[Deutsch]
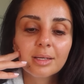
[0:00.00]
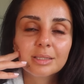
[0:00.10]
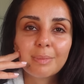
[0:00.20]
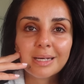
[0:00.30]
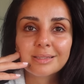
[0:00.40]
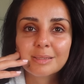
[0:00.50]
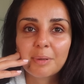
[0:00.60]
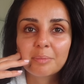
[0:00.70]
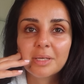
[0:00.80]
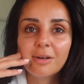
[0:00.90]
die machen sich
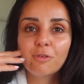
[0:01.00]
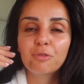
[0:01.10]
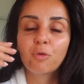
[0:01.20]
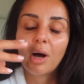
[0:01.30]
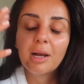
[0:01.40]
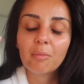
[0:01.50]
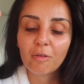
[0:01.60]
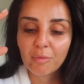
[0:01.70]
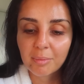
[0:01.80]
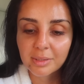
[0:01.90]
bei mir vor allem
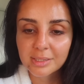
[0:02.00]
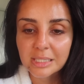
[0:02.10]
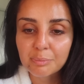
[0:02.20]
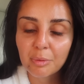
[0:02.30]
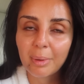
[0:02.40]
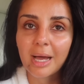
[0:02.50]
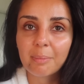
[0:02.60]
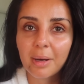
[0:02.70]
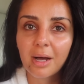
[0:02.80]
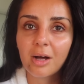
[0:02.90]
auf meinem Gesicht
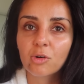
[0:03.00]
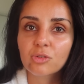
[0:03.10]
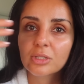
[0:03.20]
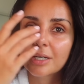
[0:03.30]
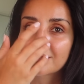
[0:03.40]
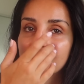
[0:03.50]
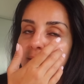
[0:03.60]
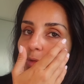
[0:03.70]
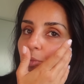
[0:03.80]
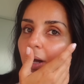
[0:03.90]
bemerkbar und ich hatte
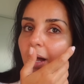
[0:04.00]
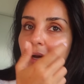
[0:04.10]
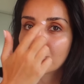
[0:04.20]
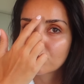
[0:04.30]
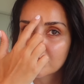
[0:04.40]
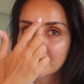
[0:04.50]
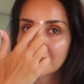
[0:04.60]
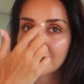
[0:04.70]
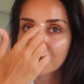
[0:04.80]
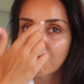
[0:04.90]
hier überall und
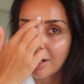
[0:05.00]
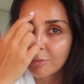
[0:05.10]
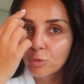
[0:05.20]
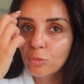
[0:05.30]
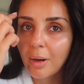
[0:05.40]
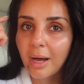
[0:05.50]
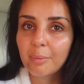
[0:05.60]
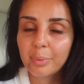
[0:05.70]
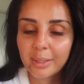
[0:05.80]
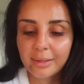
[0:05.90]
hier vor allem überall
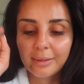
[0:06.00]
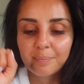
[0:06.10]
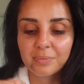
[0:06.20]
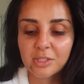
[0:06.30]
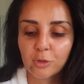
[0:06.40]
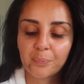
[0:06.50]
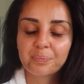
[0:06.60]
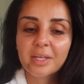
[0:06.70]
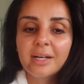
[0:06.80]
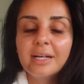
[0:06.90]
Pickel. So,
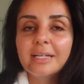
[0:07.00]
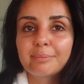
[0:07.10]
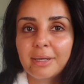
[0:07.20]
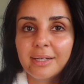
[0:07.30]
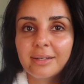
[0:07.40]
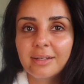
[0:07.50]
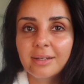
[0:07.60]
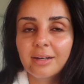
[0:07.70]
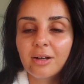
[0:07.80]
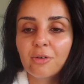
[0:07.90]

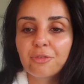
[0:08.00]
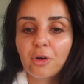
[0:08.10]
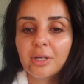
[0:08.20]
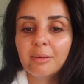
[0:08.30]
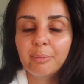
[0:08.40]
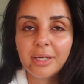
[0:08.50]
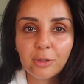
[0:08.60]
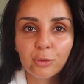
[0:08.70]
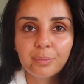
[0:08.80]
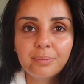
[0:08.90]
meine Freundin
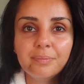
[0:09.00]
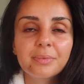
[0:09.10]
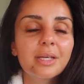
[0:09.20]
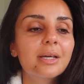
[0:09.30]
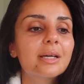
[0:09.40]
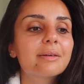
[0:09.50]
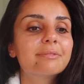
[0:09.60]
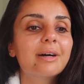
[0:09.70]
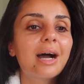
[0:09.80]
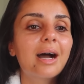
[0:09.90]
Begüm
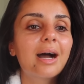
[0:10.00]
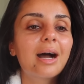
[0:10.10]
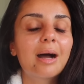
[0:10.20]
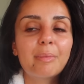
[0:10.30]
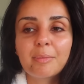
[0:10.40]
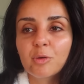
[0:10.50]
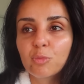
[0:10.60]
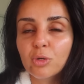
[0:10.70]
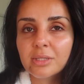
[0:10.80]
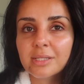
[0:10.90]
war an meinem
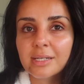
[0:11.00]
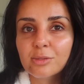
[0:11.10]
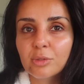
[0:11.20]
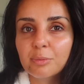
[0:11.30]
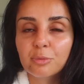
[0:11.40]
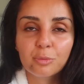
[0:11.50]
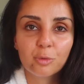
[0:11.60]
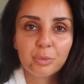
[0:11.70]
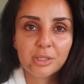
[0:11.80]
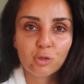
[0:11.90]
Geburtstag so lieb, um,
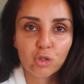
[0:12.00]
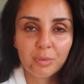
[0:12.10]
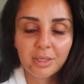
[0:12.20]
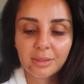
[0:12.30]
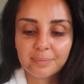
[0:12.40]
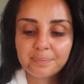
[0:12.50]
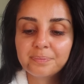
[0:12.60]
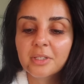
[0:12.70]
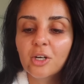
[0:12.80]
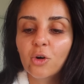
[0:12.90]
um mich zu
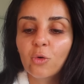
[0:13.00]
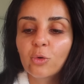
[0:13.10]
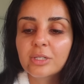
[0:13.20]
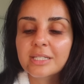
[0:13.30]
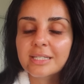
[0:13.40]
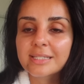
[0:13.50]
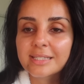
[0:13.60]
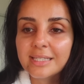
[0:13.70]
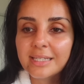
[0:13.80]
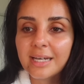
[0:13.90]
schminken und
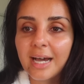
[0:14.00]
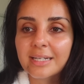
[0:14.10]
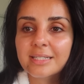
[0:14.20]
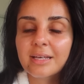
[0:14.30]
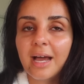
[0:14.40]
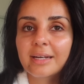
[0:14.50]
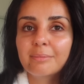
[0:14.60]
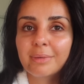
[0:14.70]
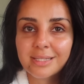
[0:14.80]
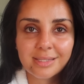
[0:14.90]
sie hat eine
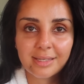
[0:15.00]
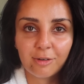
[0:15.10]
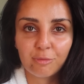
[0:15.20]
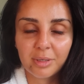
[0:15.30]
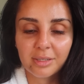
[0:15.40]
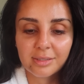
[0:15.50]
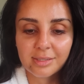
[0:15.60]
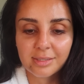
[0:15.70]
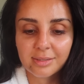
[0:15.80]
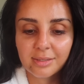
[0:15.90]
Maske auf mein
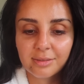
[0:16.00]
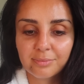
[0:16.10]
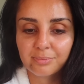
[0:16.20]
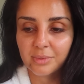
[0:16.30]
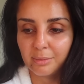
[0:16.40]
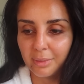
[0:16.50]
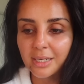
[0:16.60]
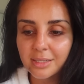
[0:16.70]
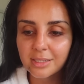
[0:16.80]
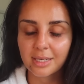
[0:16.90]
Gesicht
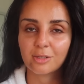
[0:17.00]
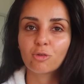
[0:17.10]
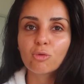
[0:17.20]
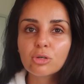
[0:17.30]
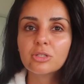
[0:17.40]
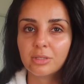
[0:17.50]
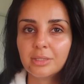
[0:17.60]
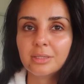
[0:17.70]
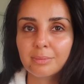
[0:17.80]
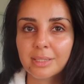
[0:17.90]
gemacht, eine
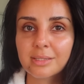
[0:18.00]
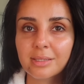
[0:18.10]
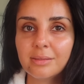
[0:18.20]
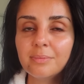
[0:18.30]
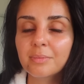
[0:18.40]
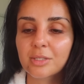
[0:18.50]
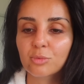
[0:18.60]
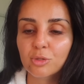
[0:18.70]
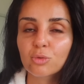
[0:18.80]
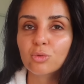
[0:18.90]
Rotlichtmaske, also
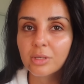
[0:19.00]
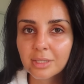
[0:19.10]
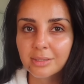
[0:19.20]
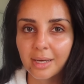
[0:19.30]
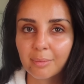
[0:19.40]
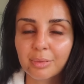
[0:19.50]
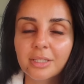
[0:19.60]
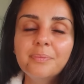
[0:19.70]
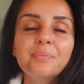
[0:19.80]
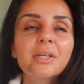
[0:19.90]
mit Rotlichttherapie.